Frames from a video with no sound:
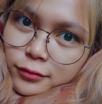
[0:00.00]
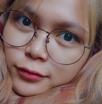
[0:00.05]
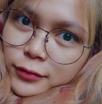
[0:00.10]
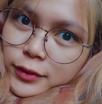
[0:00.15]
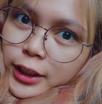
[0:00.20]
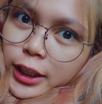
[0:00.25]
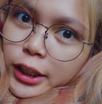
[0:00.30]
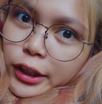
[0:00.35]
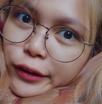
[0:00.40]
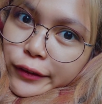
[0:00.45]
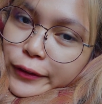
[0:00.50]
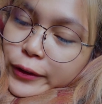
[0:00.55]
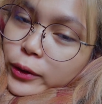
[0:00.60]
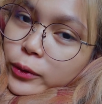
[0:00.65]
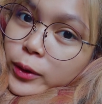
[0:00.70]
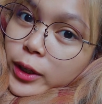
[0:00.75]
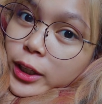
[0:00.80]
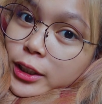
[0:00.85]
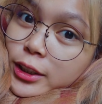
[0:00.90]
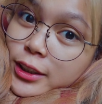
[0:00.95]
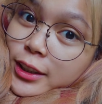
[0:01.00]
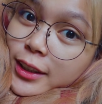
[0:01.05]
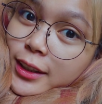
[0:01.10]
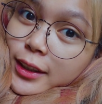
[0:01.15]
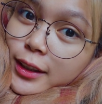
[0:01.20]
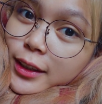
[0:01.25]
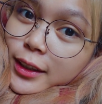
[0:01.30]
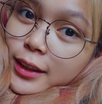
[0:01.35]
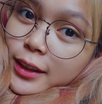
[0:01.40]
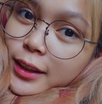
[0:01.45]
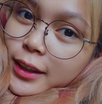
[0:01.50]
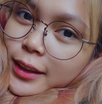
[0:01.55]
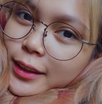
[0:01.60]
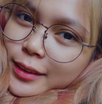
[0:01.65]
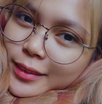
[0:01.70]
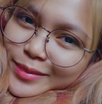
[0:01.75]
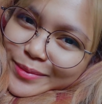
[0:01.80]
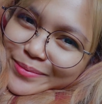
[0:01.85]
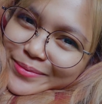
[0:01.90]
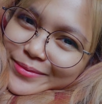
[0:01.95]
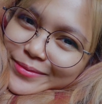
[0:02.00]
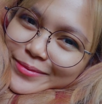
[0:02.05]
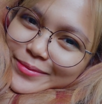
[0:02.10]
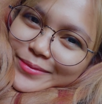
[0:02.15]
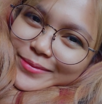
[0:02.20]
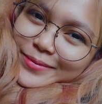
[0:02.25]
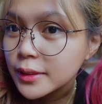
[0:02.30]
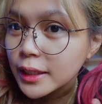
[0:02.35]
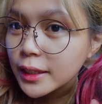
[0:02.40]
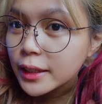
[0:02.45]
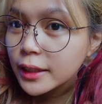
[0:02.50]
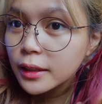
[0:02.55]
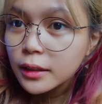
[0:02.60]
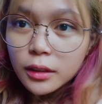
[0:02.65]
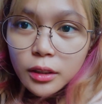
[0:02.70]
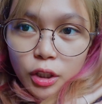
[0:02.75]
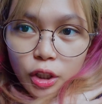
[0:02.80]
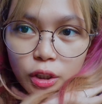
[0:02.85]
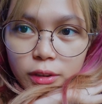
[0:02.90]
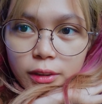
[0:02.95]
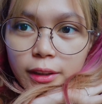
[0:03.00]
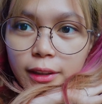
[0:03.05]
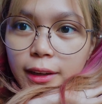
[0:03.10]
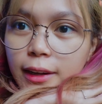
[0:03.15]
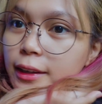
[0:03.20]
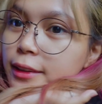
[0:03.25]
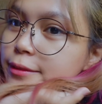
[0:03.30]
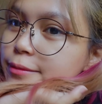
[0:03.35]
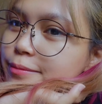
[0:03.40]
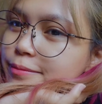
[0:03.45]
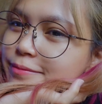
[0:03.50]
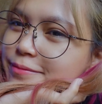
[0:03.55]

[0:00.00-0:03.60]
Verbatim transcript: Thank you for watching! Feeling cute lang.